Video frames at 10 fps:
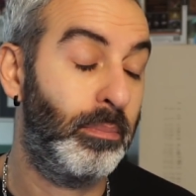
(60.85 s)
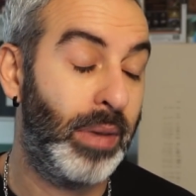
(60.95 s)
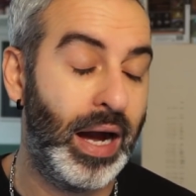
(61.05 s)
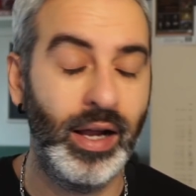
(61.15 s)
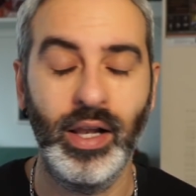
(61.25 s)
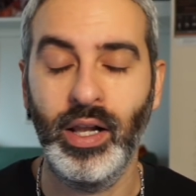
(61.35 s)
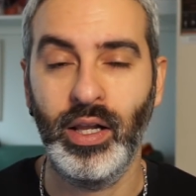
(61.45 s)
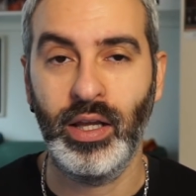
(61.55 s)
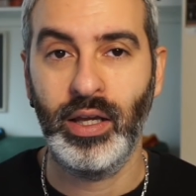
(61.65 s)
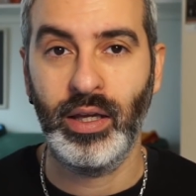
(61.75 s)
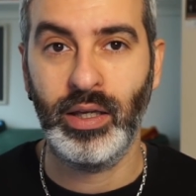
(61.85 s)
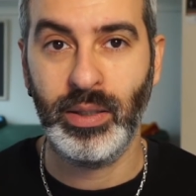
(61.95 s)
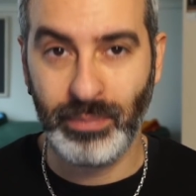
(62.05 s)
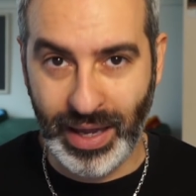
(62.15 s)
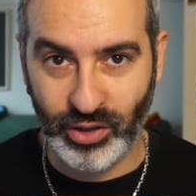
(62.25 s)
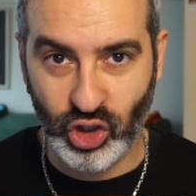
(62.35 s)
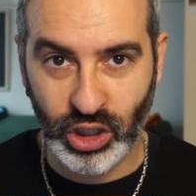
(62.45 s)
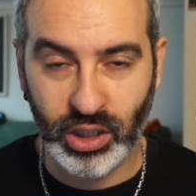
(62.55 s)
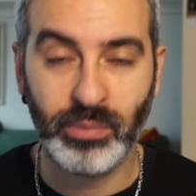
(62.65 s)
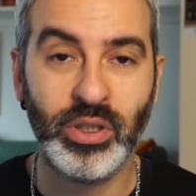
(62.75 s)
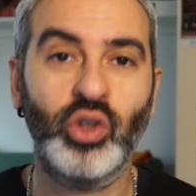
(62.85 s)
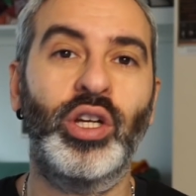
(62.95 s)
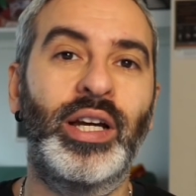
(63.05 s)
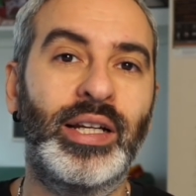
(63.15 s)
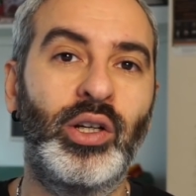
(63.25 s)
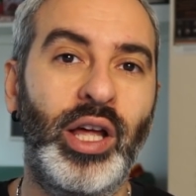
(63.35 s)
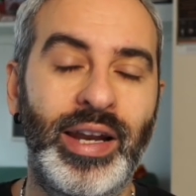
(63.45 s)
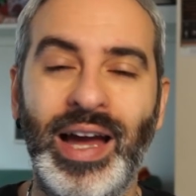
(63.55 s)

ma in Magic bisogna calcolare